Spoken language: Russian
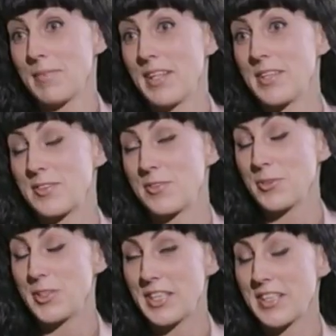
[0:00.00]
Олег,
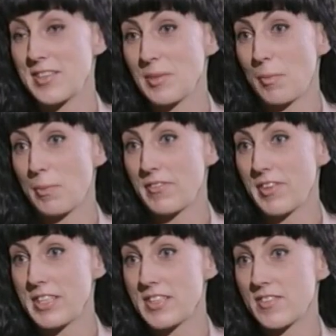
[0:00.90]
сегодня я хотела бы
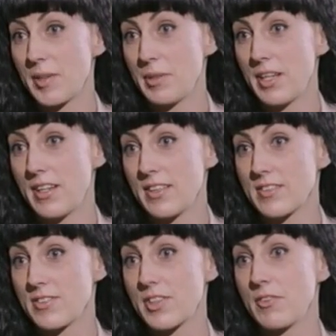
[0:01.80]
поговорить с вами о
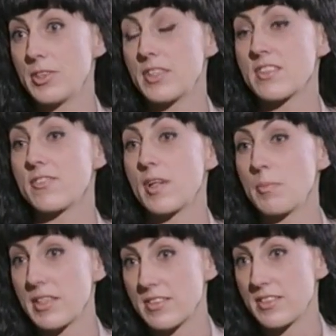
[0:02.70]
цифровой
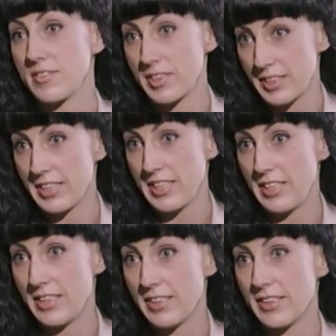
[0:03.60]
трансформации в
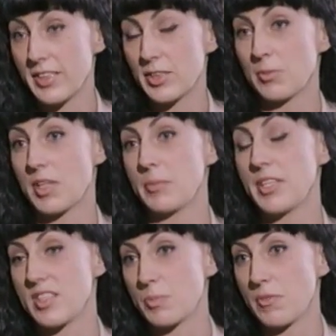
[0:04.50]
ритейле и о том, как
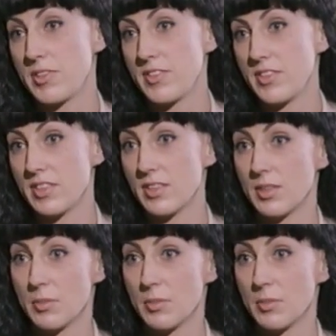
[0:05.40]
меняется поведение